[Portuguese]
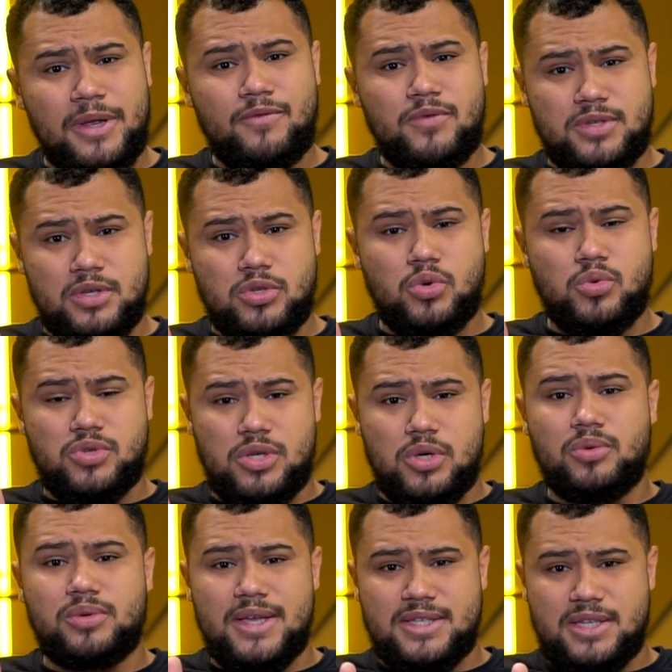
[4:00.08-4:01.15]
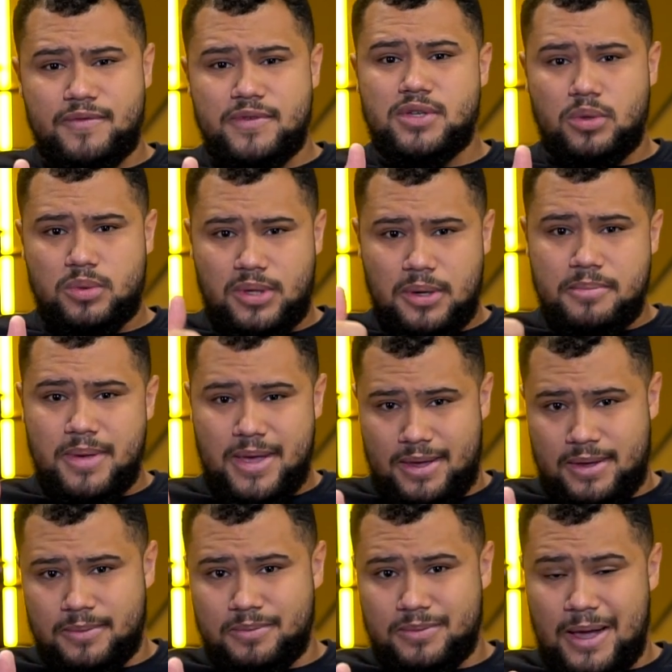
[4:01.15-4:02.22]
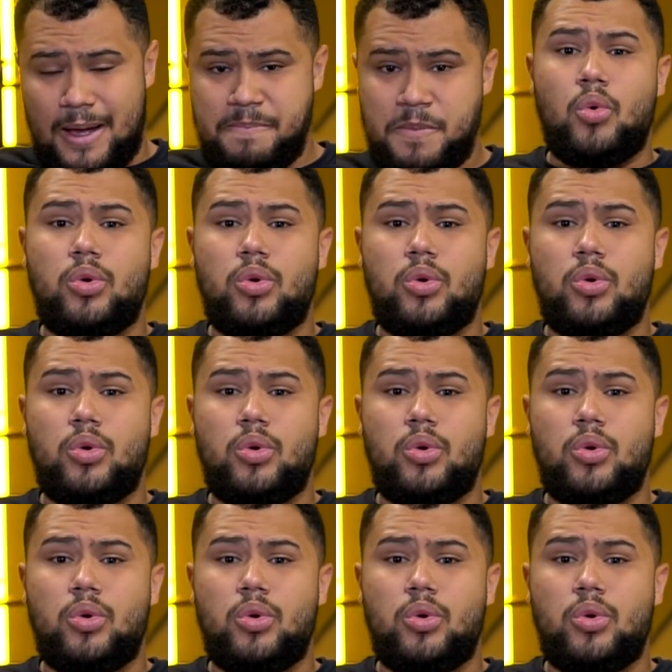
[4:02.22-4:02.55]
para que vocês consigam ter essa visão também, tá?